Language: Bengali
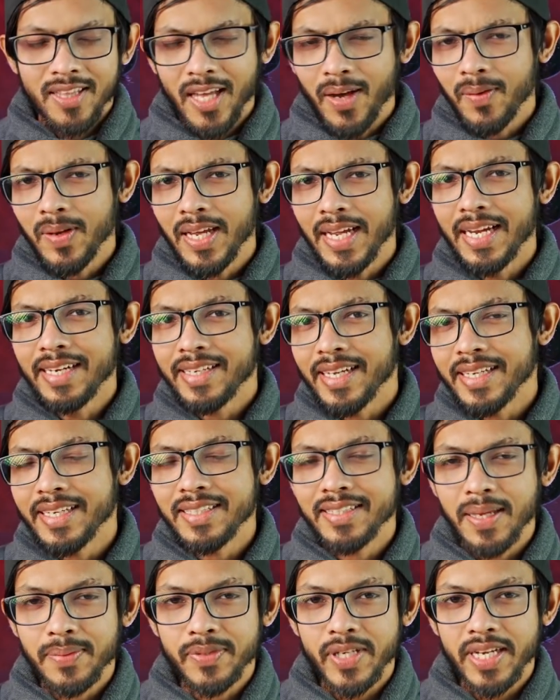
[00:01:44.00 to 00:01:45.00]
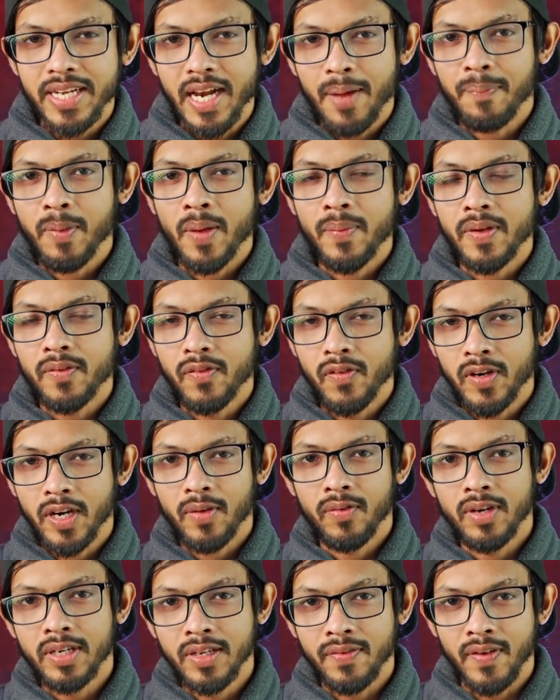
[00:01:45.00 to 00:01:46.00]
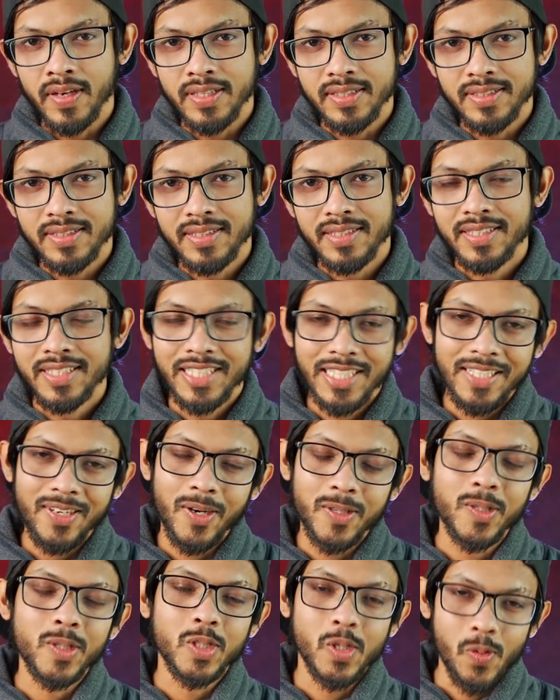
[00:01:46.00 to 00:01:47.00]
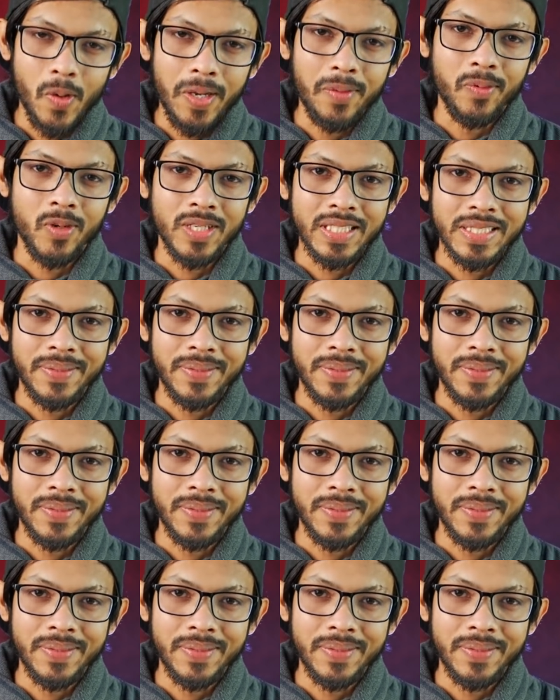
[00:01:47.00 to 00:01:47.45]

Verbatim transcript: তাহলে এটাই কি স্যামসাং এর আপকামিং ফোল্ডেবল ডিভাইস সেটা হয়তো সময় বলে